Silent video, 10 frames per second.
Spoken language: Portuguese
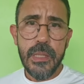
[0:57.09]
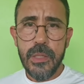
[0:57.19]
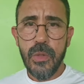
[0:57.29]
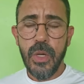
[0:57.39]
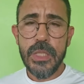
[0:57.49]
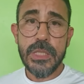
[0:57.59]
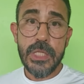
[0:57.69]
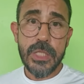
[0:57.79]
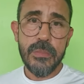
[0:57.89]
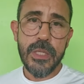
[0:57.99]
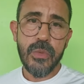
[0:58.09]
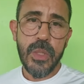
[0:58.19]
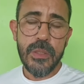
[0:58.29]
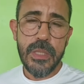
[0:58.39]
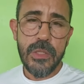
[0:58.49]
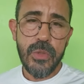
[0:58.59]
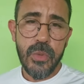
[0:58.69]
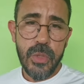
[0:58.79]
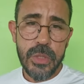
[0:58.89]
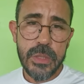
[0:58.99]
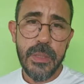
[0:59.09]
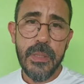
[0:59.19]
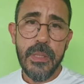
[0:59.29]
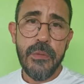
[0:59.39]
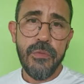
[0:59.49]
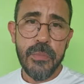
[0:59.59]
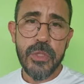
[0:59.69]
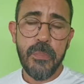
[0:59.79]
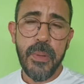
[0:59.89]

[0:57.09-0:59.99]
e nós já estamos atuando desde hoje, vamos